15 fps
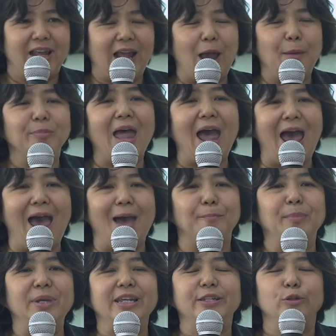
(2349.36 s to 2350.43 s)
คำถาม
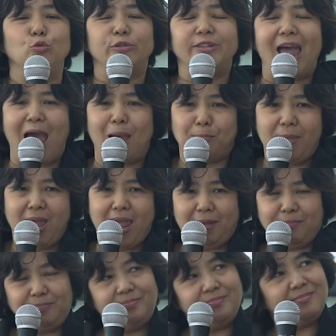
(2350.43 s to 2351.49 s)
มีอยู่3แบ
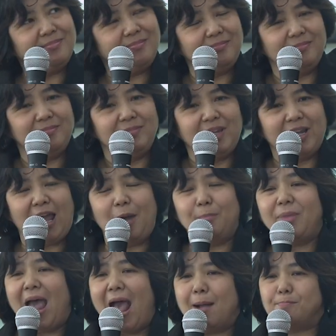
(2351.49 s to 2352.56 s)
บ
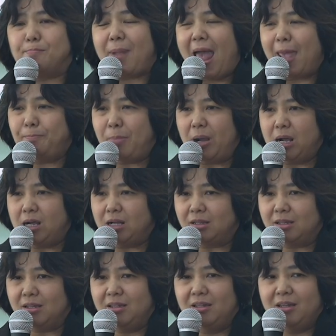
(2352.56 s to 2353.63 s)
คำถามปลายเปิด
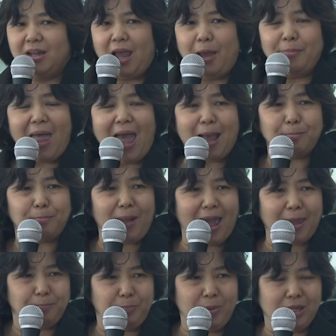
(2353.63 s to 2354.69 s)
คำถามปลา
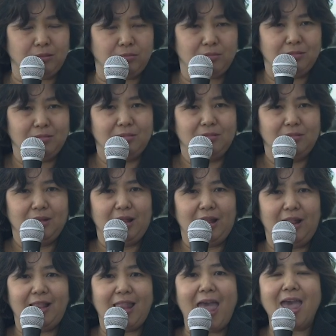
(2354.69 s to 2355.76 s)
ยปิด
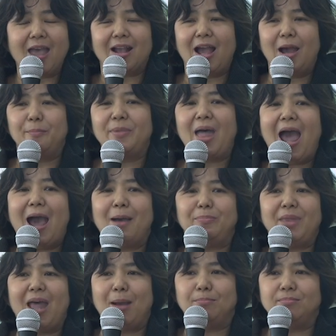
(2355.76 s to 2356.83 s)
และคำถาม
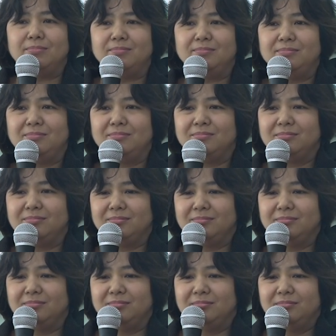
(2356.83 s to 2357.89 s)

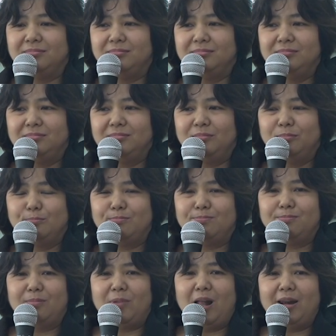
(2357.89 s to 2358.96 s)

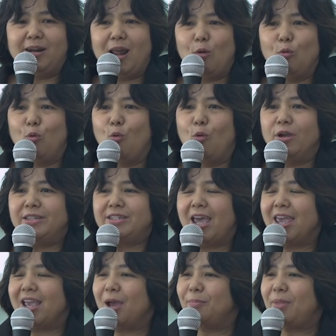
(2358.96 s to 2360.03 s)
นำเราควร
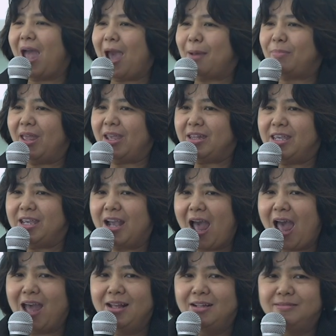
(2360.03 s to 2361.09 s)
ใช้คำถามไหนดี
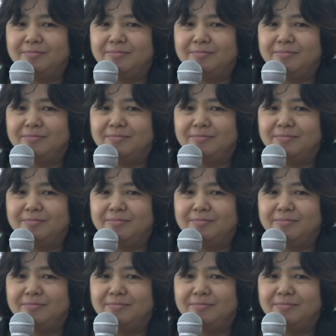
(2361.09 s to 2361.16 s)
คะ